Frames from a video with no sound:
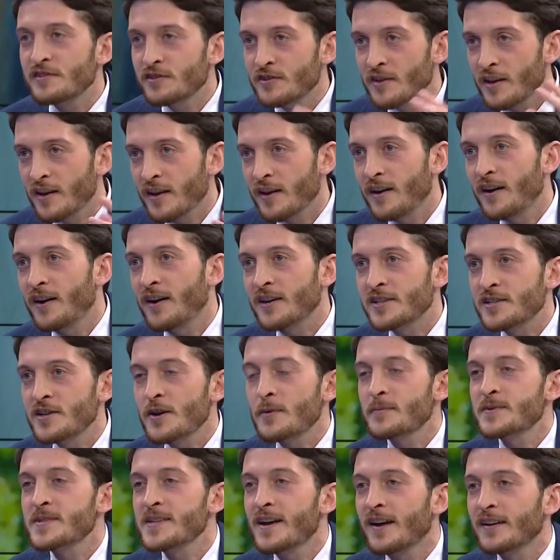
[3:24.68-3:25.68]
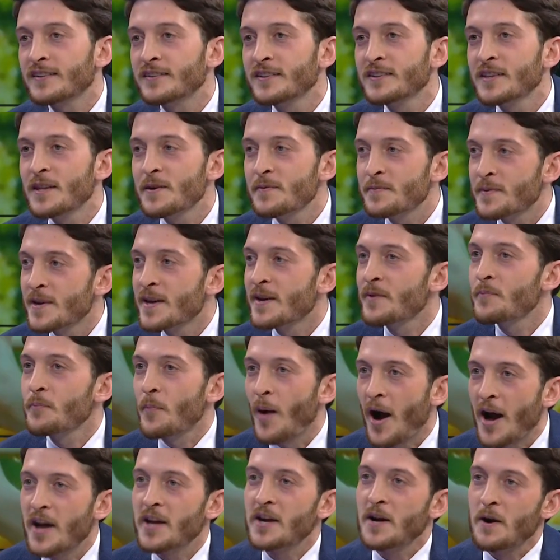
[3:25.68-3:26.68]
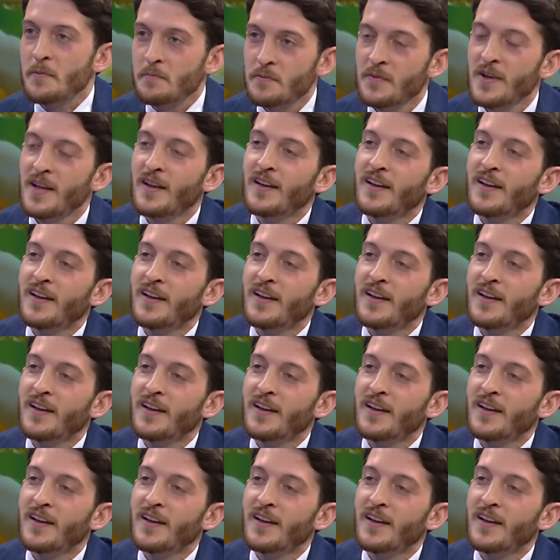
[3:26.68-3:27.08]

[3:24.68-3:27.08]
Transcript: işte akşam saatinde bir bayram